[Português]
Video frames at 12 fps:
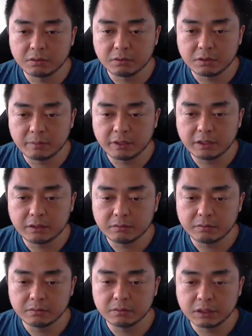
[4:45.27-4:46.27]
eu estou
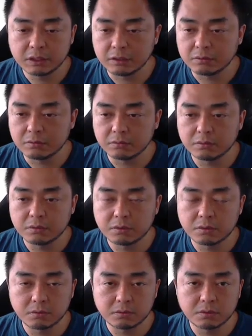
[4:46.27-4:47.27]
trabalhando do, aqui com
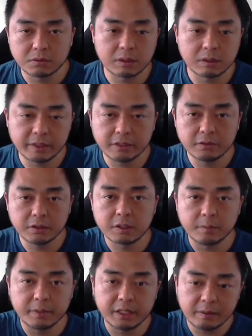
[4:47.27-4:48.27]
os, os,
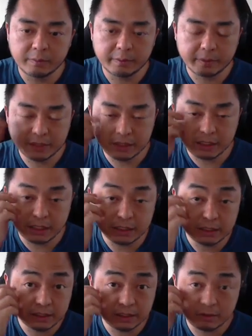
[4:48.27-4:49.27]
trabalhadores que eu peguei na própria
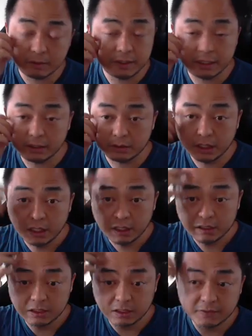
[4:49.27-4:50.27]
cidade eles são amarelos.
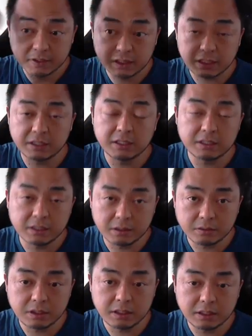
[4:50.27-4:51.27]
Se eles fossem
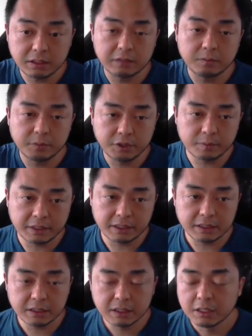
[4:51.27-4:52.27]
artesãos, teria dado muito
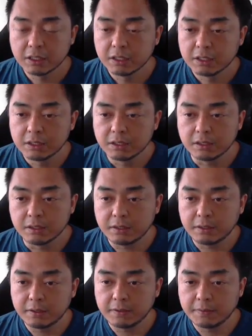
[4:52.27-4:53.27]
mais.
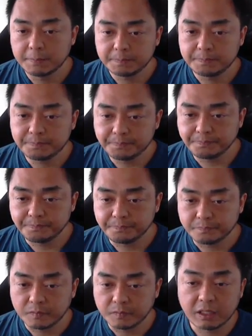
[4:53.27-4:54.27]

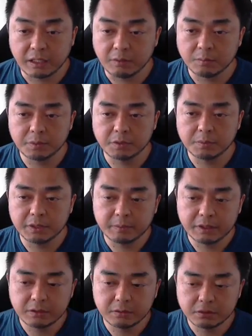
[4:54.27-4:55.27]
Um, tem um
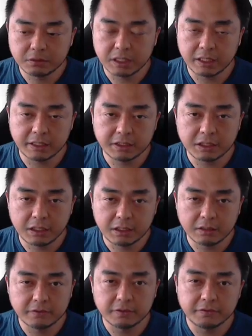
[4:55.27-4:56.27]
problema no site
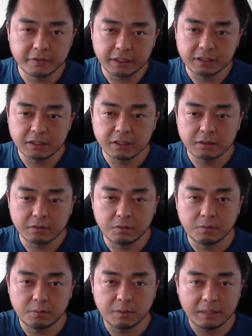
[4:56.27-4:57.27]
lá, Lovely Things,
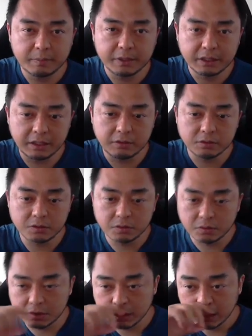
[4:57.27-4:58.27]
com o mapa que tem
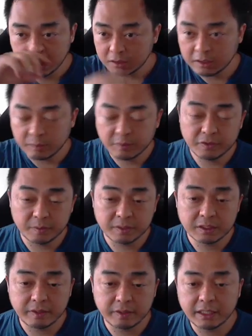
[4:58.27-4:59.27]
os nodes. Tem uma
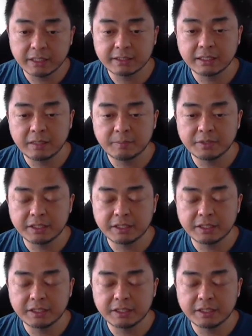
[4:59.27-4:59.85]
informação errada